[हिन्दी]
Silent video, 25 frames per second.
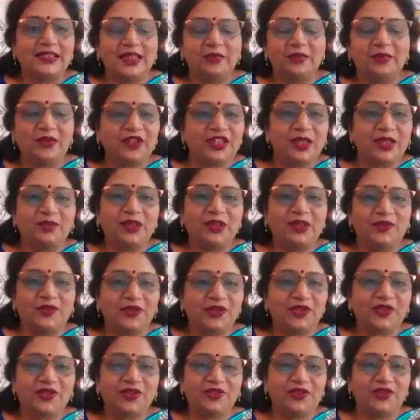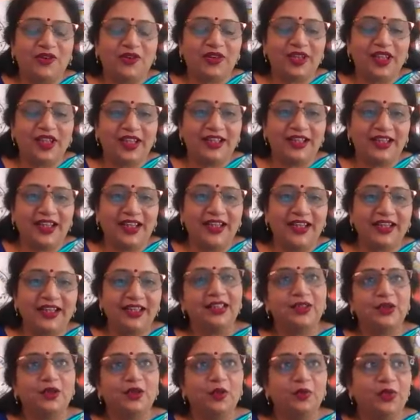से मुझे भी कुछ ड्रॉ करना है
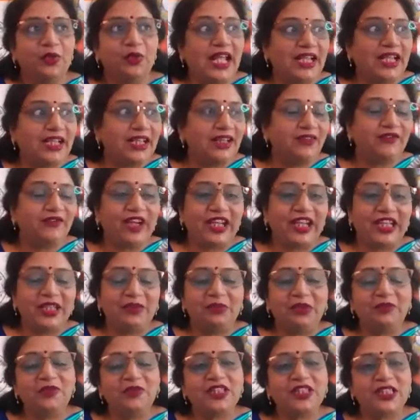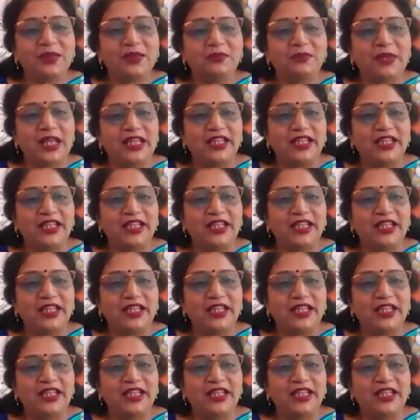तो ब्लैक एंड व्हाइट में मुझे